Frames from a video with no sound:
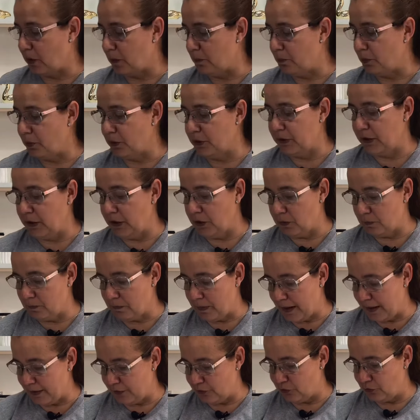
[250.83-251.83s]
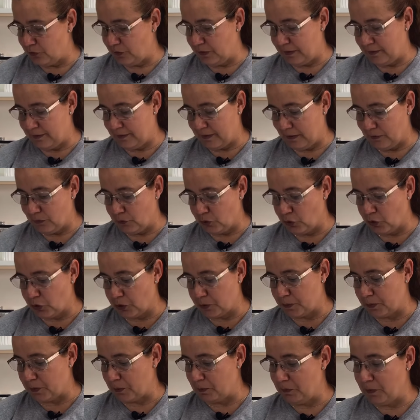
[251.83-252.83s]
um pouquinho mais de
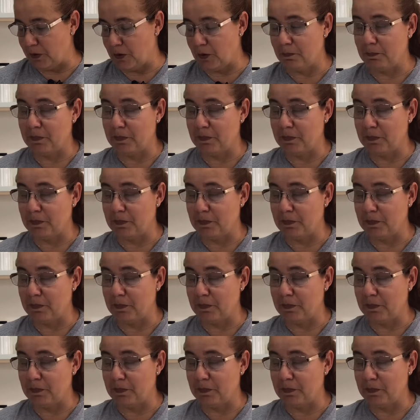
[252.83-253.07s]
fixador para o meu